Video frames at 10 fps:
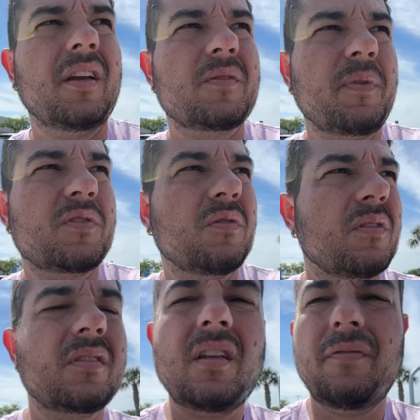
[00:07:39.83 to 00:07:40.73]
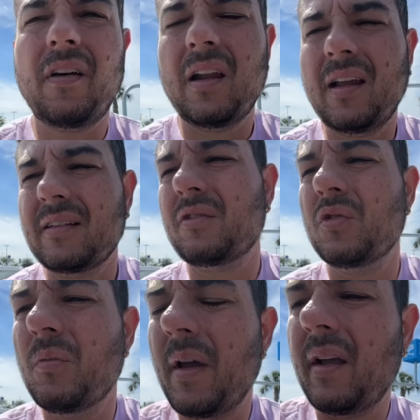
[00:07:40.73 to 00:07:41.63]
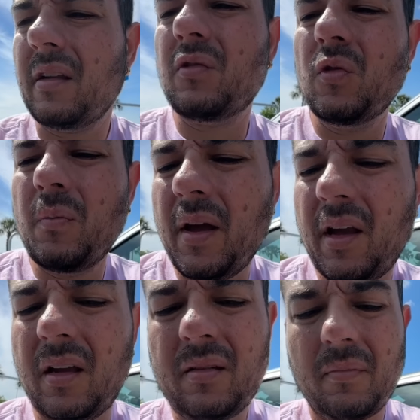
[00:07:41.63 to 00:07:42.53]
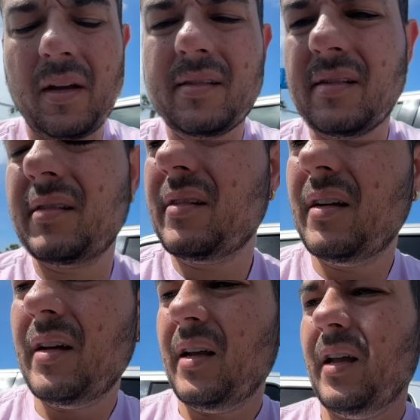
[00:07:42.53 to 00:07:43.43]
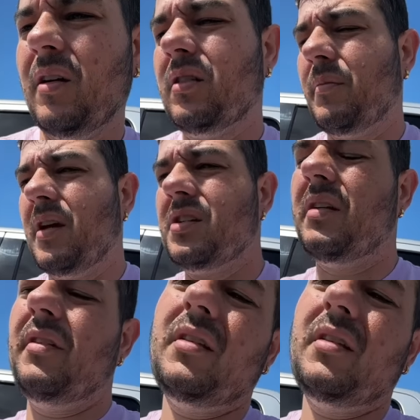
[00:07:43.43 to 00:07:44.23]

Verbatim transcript: as pessoas que falam, ah, tá tudo bem, tá tudo bem, mas eu também achava que